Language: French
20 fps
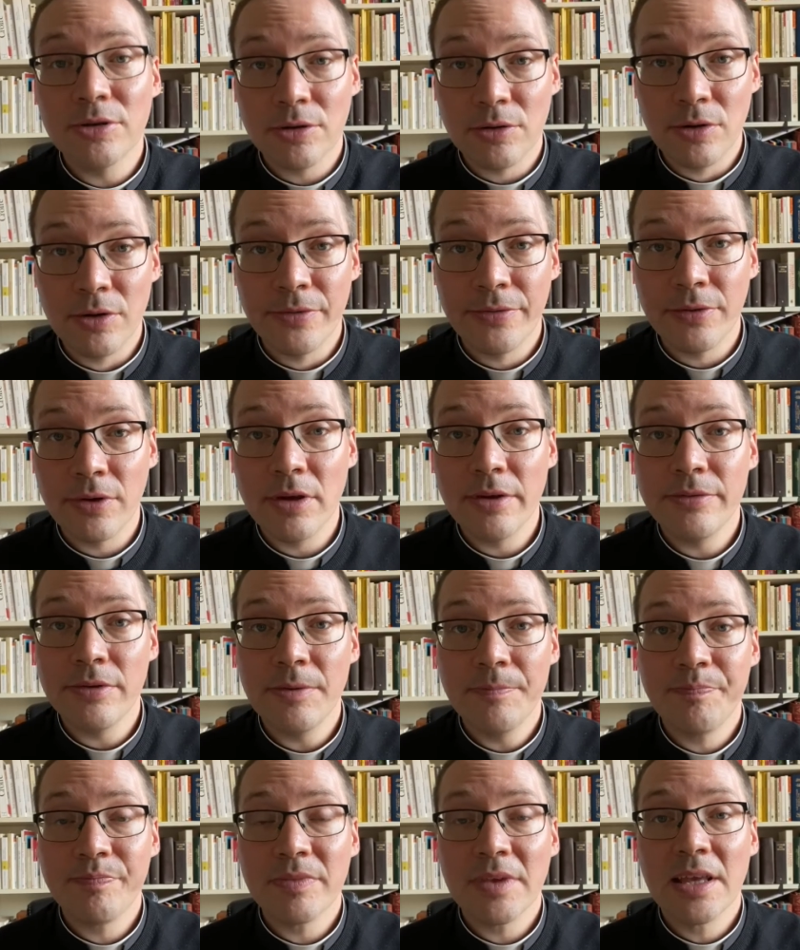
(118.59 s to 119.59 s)
le fleuve,
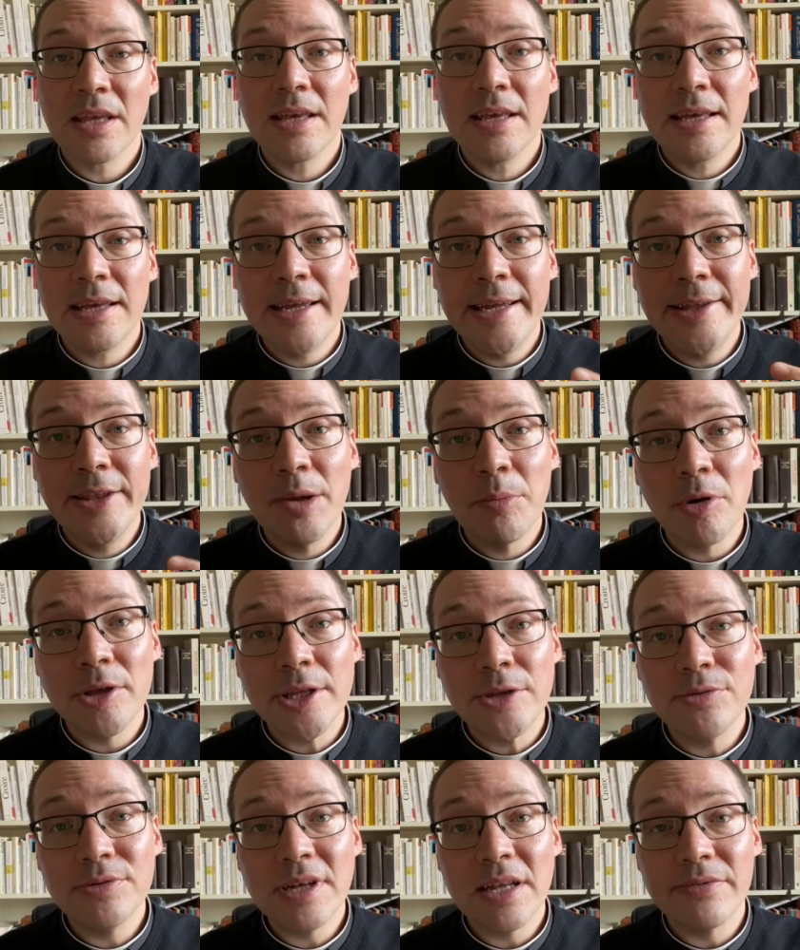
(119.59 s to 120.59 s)
il demande à
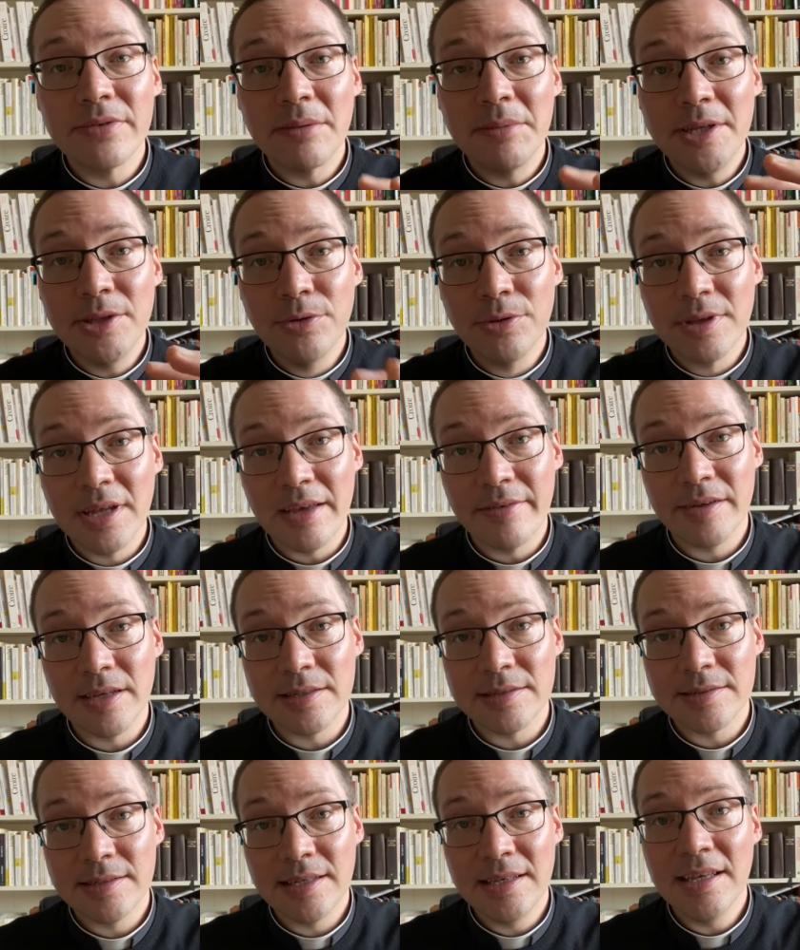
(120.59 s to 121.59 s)
toute la famille de
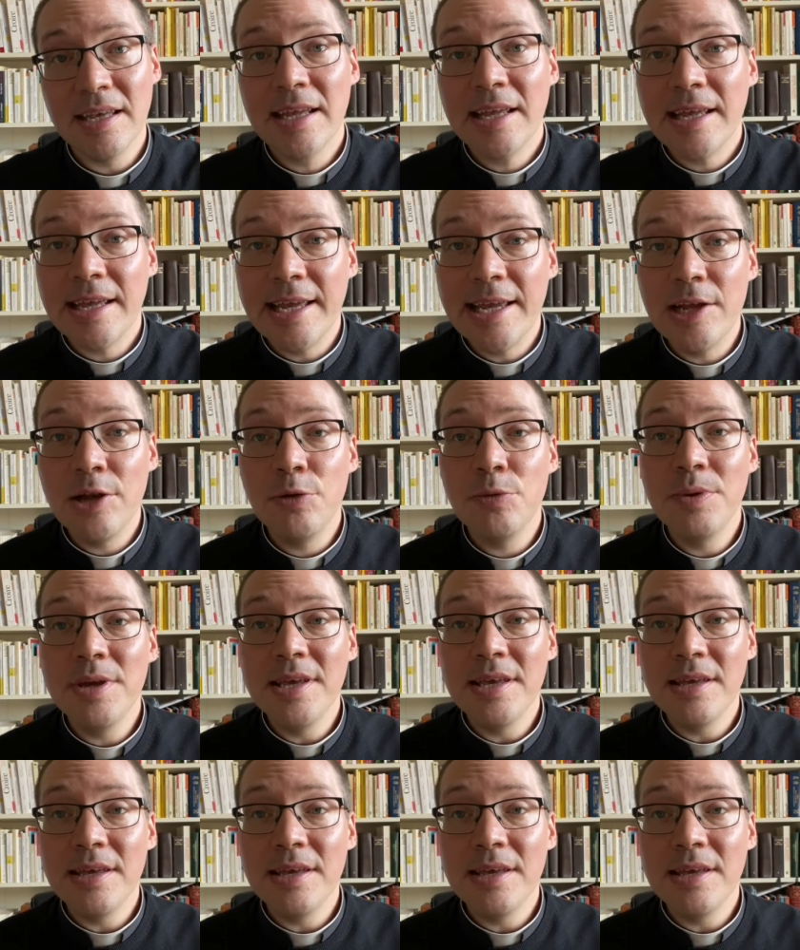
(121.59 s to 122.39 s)
traverser et lui